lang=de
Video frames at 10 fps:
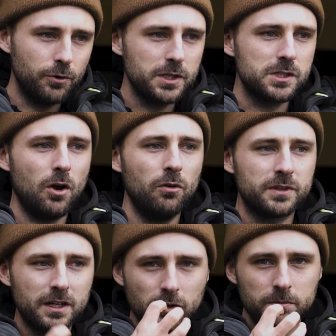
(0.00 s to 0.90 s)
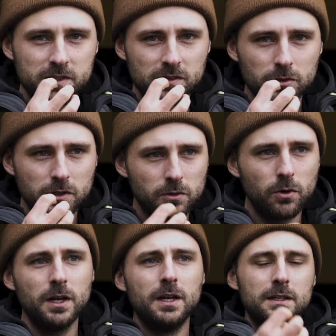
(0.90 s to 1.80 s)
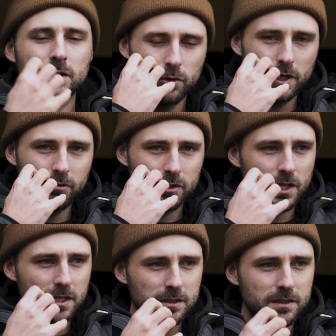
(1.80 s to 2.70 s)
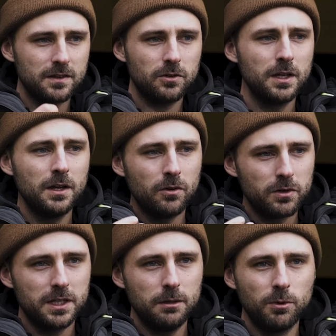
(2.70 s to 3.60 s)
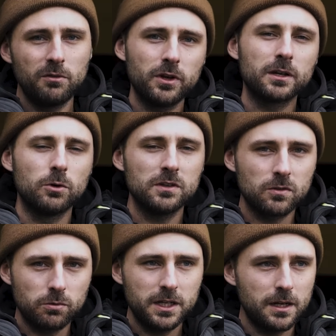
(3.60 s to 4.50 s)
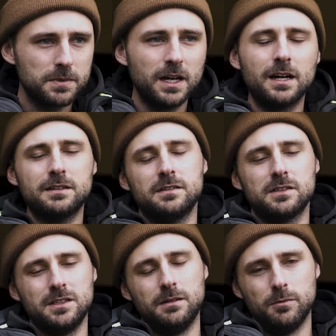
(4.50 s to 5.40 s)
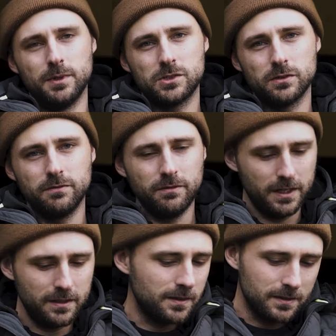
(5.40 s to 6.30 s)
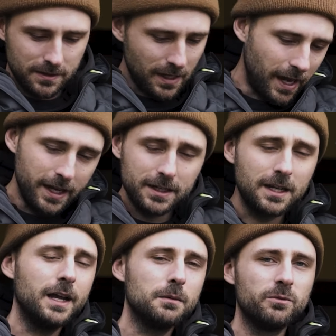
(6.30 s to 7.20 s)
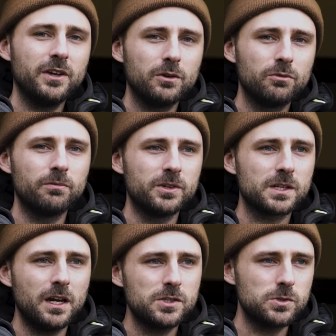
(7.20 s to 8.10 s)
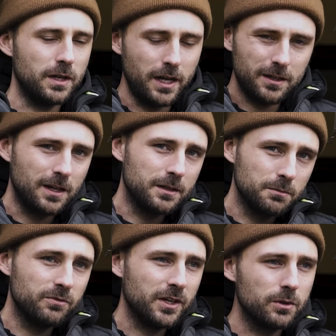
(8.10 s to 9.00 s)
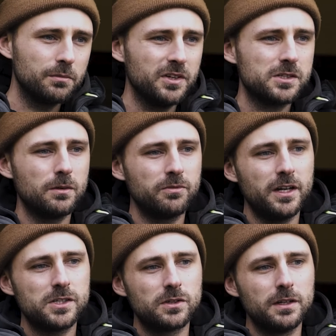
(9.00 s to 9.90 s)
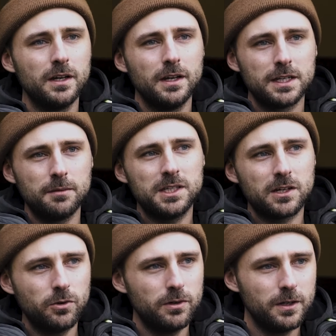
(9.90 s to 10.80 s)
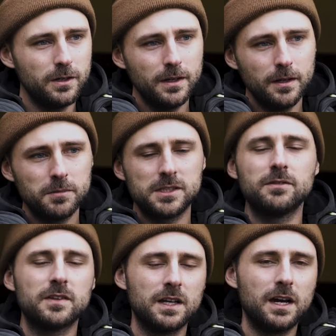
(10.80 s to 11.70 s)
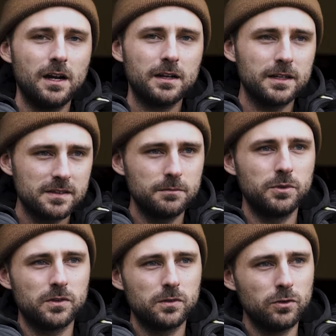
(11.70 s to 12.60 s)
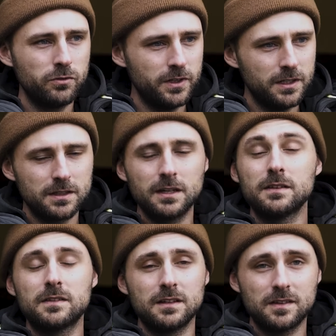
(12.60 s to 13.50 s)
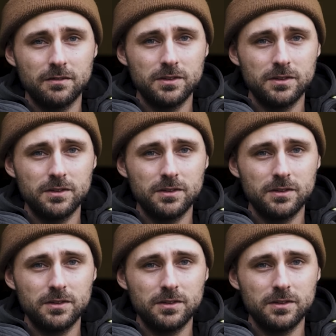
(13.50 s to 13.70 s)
wirklich auf, dann kommt dieser Unterdruck, der Köder wird nach hinten gesaugt und in dem Moment, wo er ein kurzes Rig hat, hakt er sich in dem Moment schon. Weil eine kleine Bewegung vom Fisch reicht schon, eine kleine Bewegung im Fischkopf reicht schon, damit der Köder bzw. der Haken halt seine Position findet. Dann ist es halt sehr